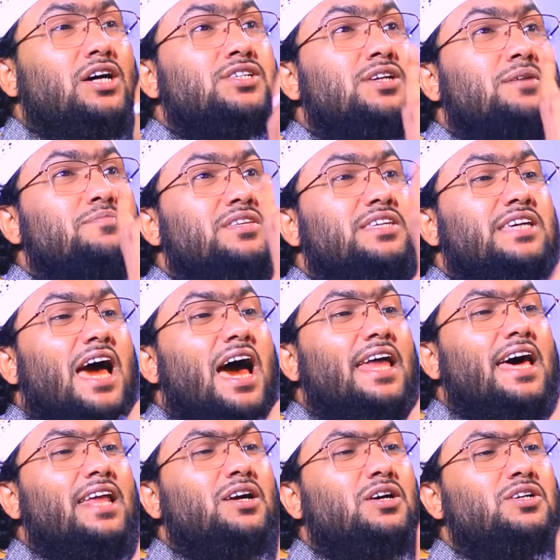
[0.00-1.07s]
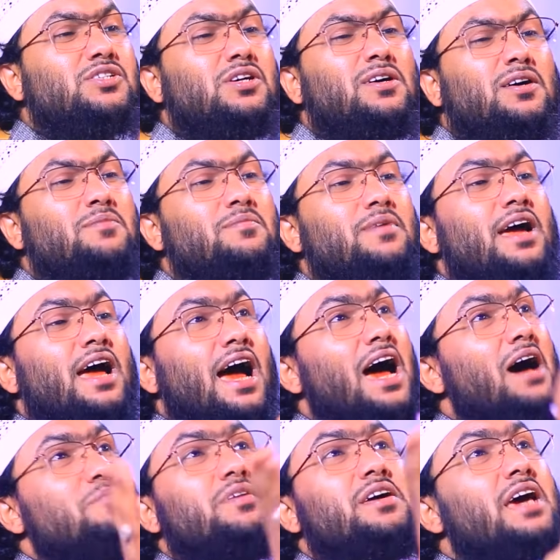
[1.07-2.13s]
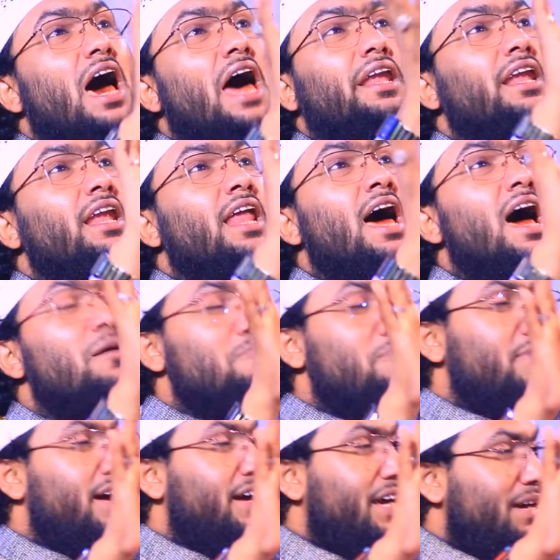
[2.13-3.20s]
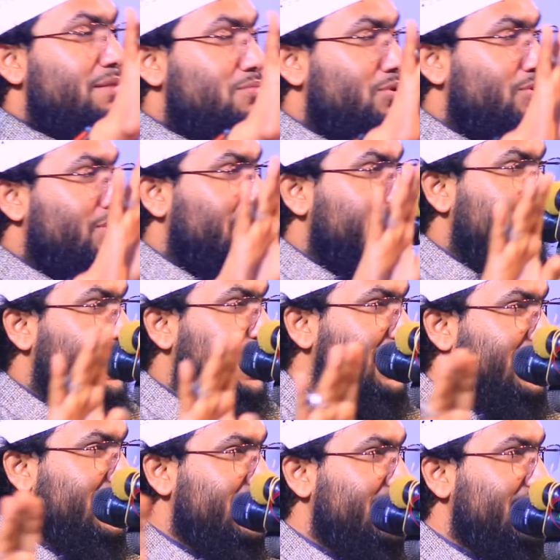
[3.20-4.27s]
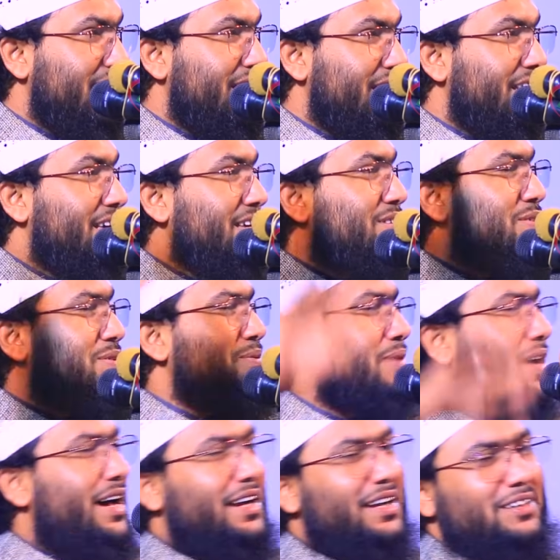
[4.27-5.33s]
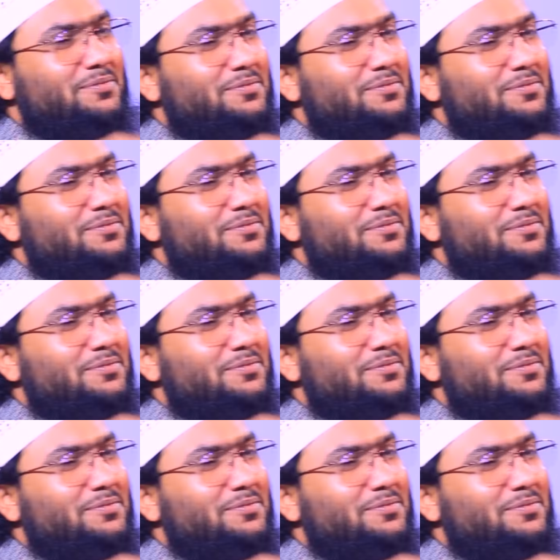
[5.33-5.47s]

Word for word: কসম চেহারার কসম আমি আল্লাহ আপনাকে ভুলি নাই সোয়ান